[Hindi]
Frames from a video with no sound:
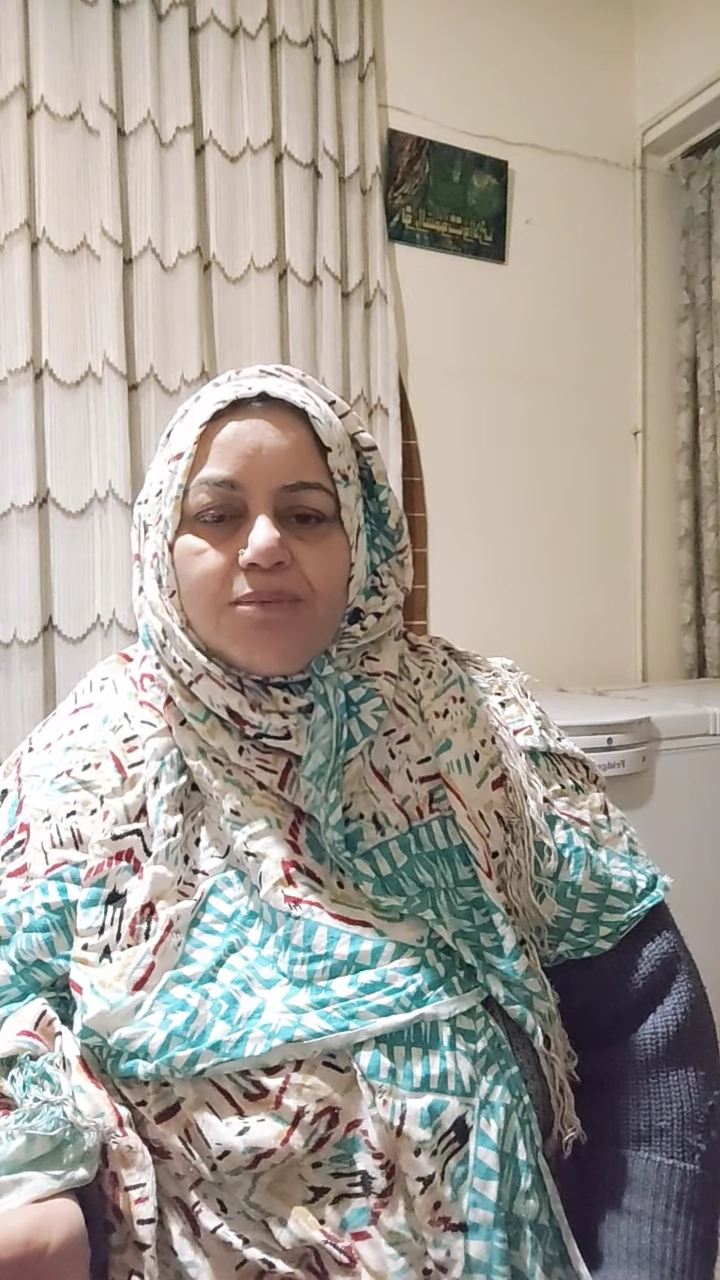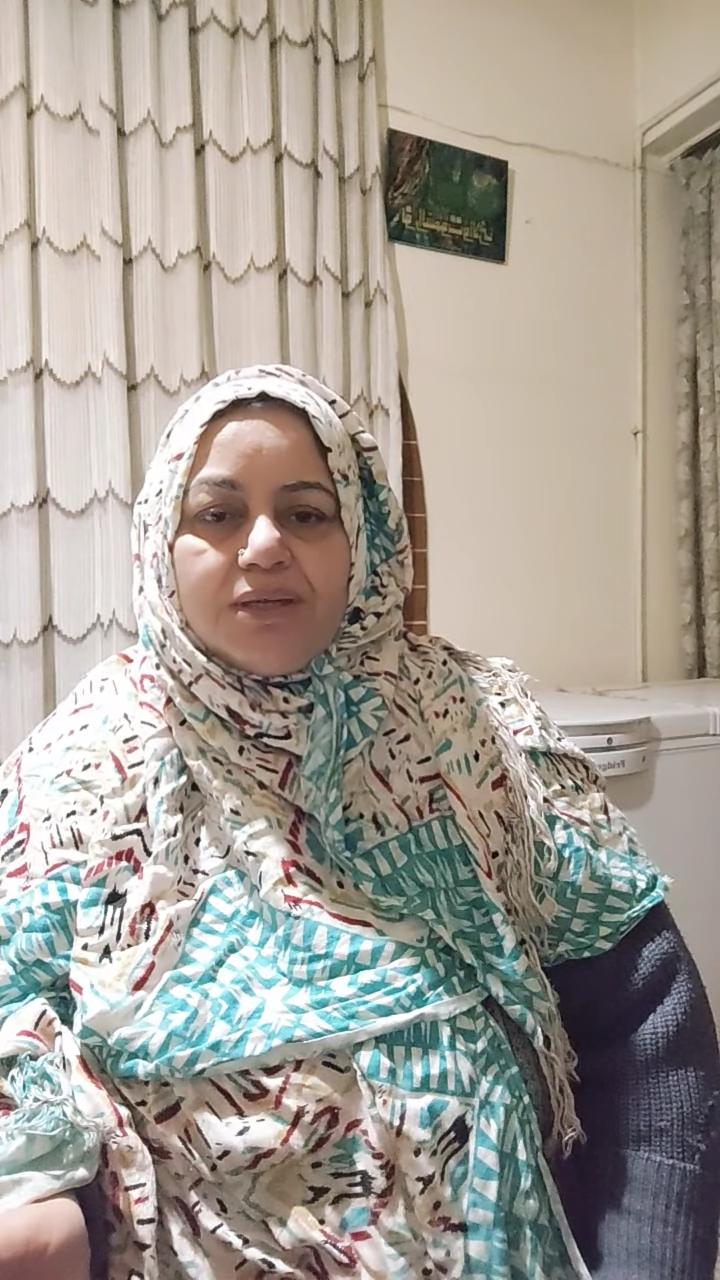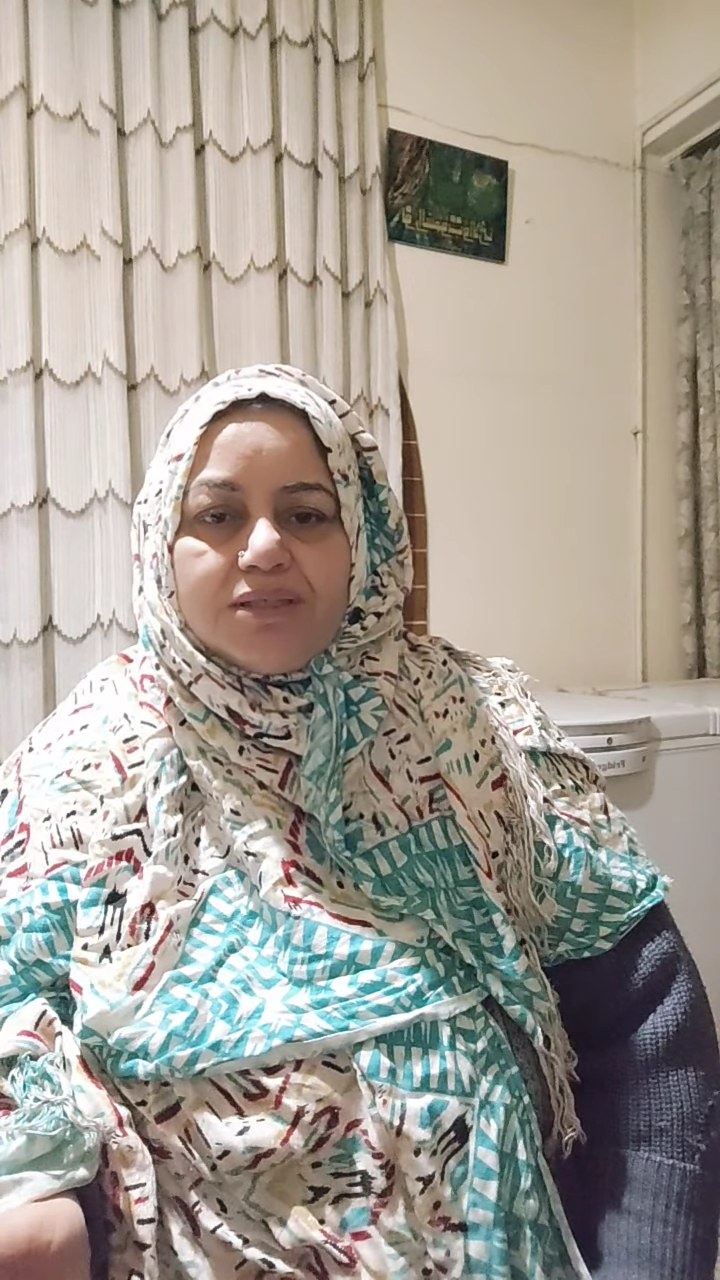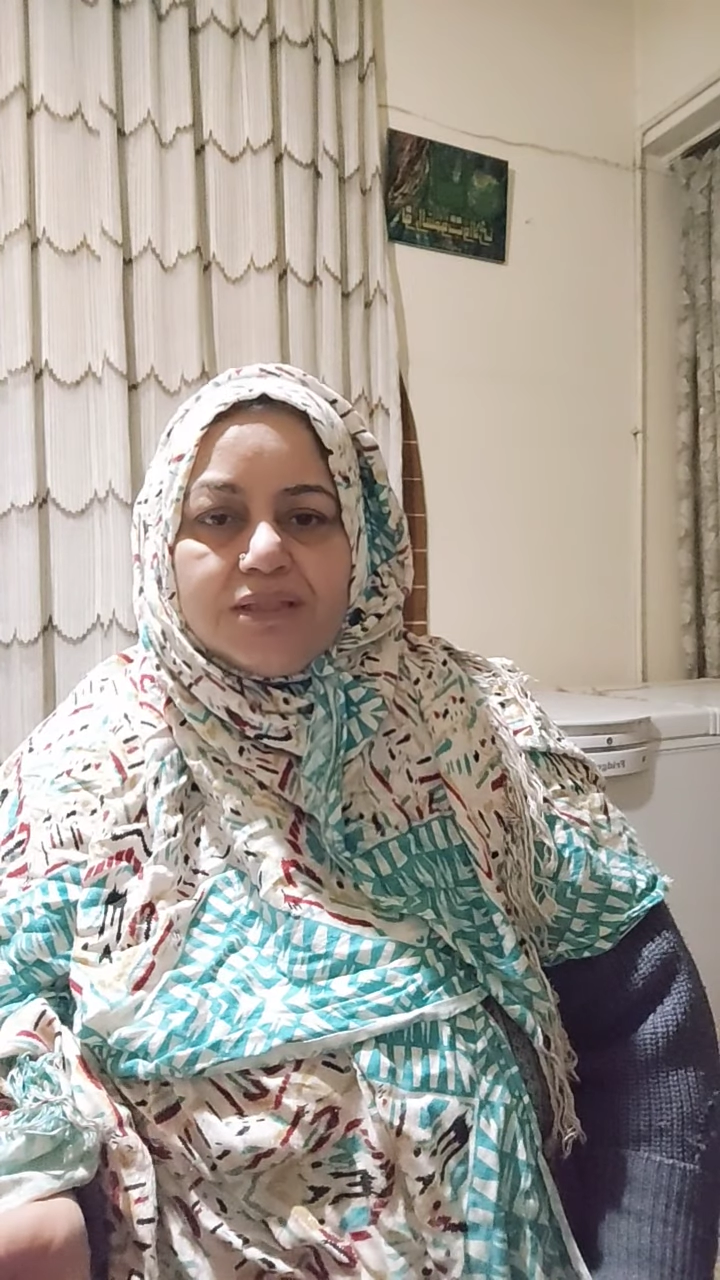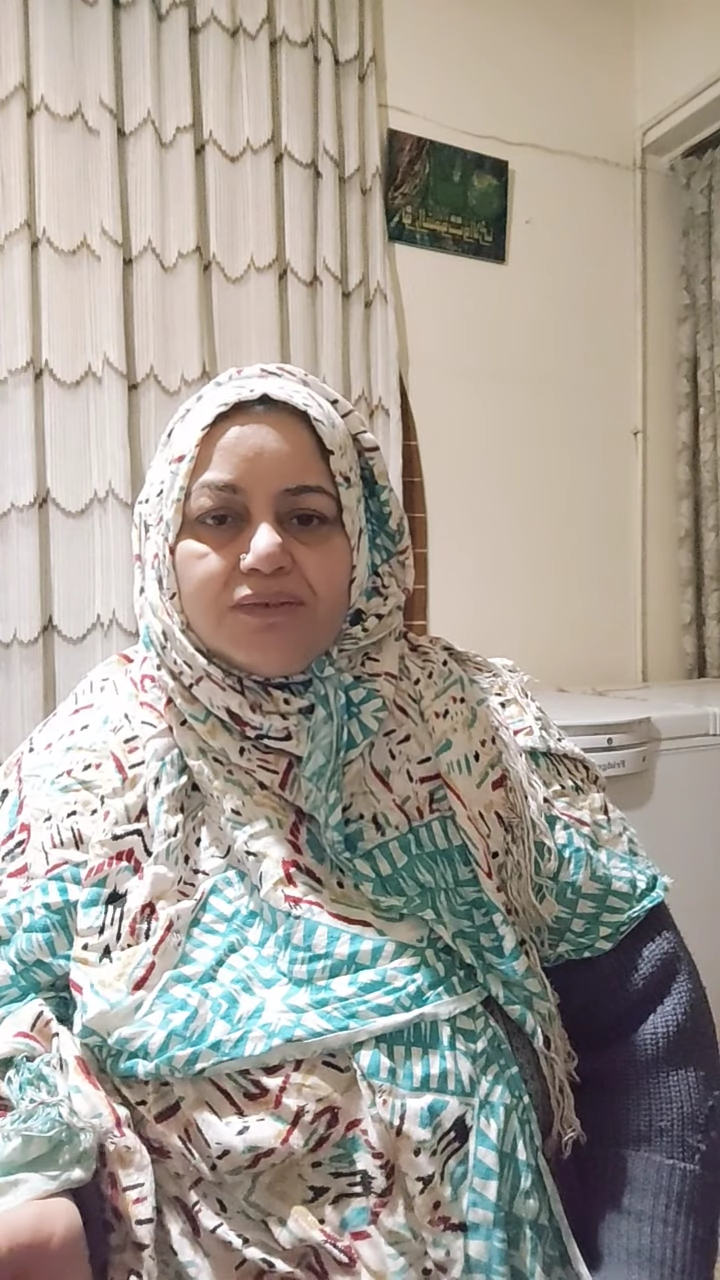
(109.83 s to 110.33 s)

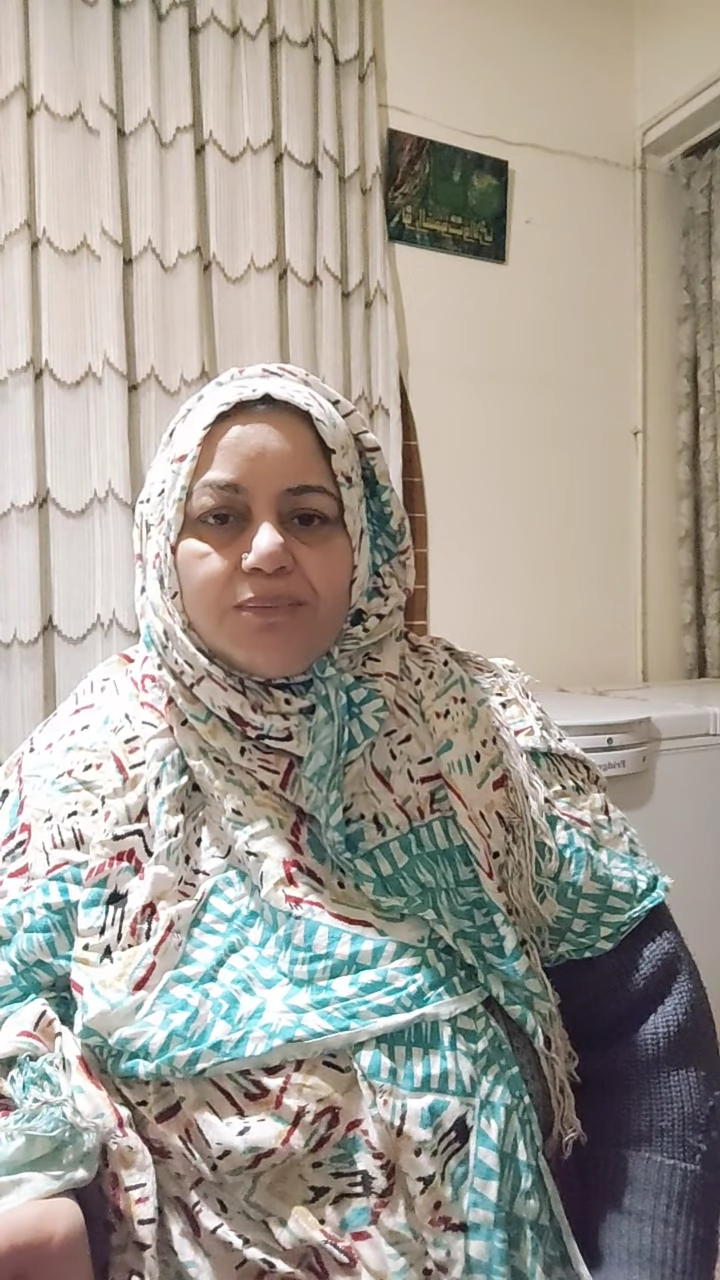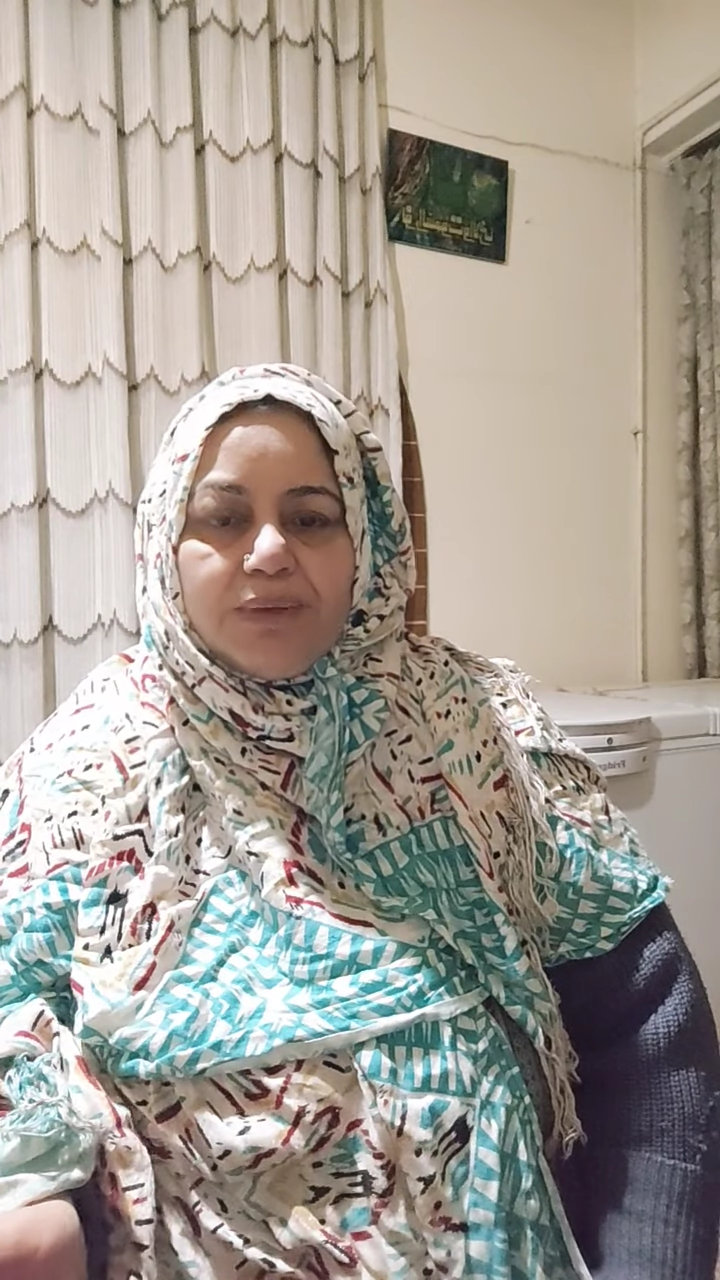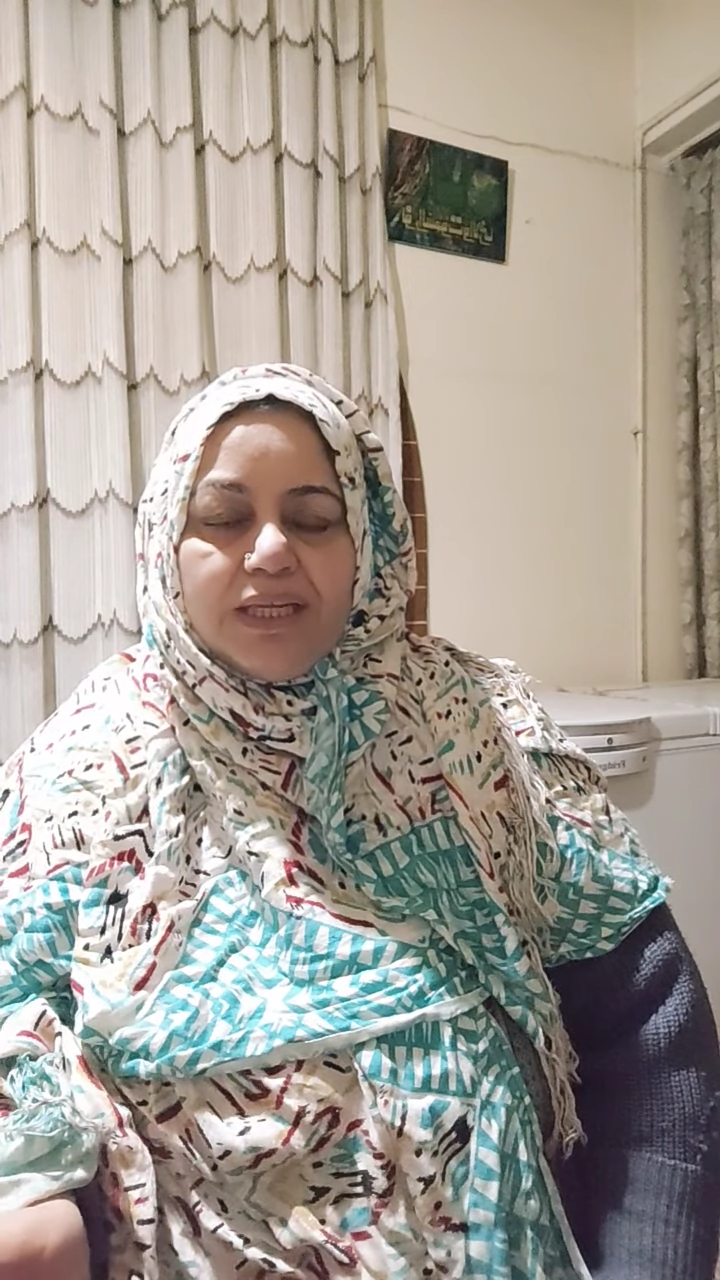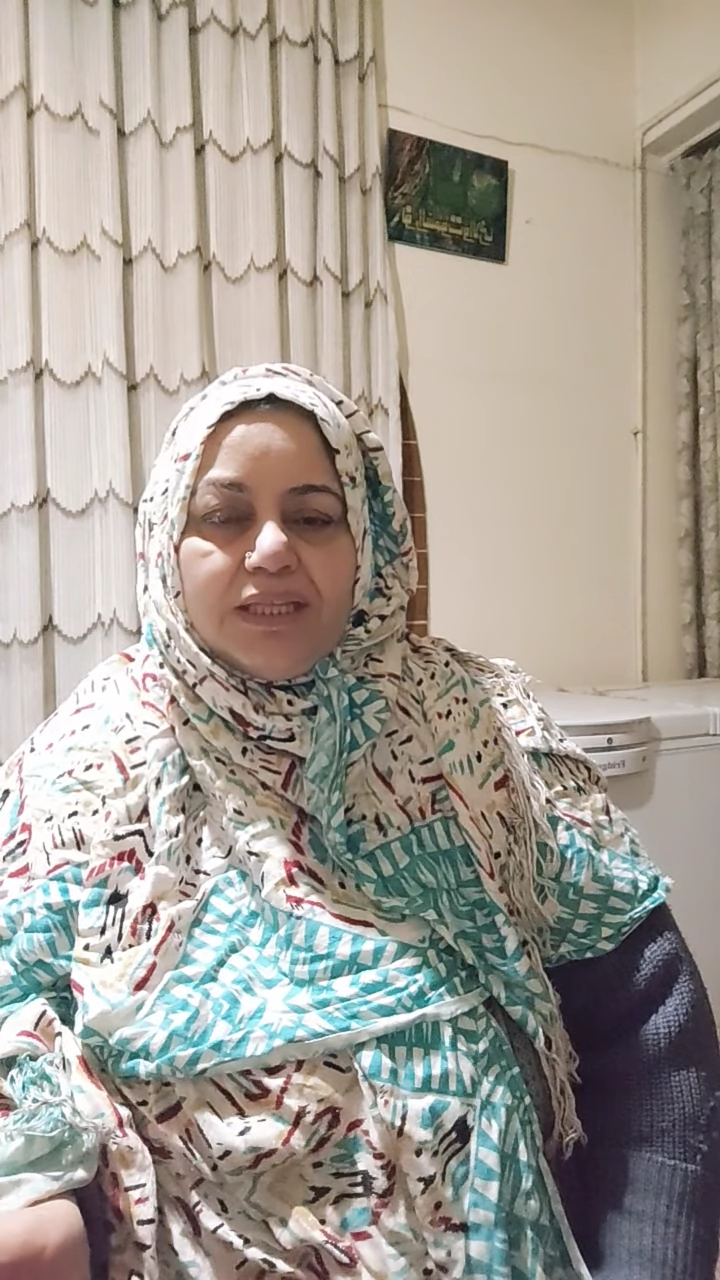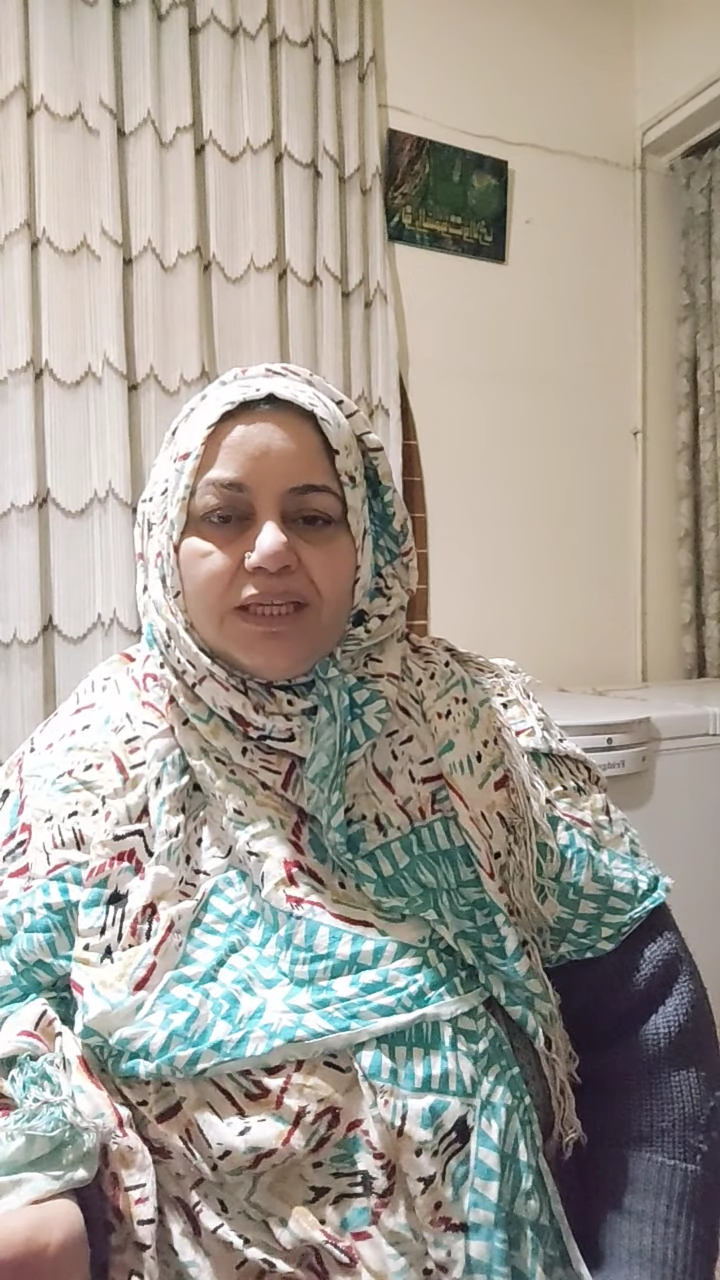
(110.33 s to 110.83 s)
आपने सिर्फ अपना ही